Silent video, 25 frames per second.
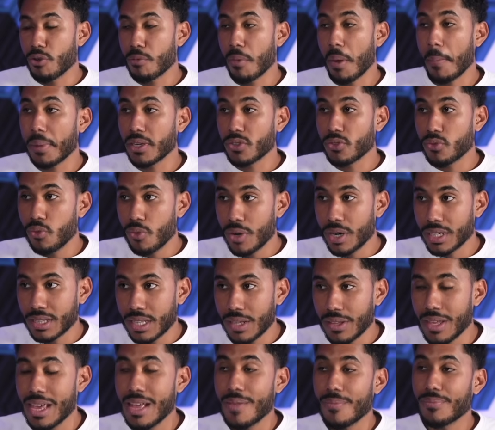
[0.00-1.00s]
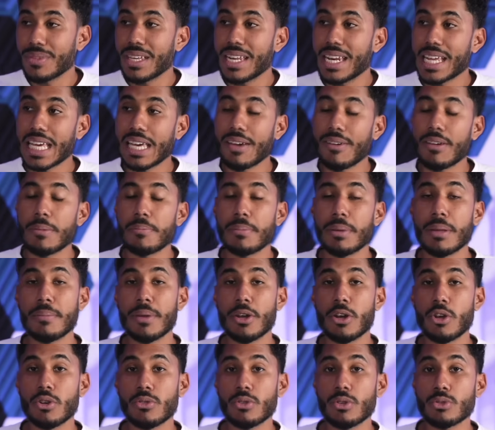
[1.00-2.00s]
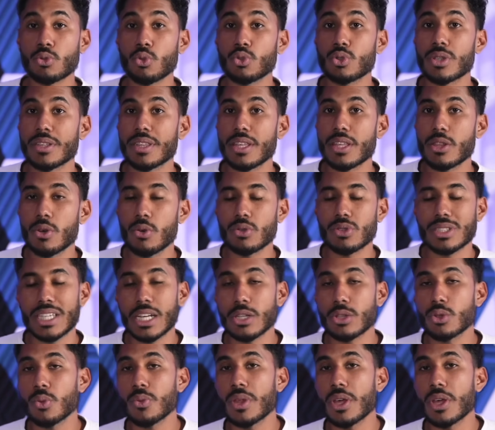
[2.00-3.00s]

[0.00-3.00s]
forma más fuerte, tiene que haber primero sucedido cierto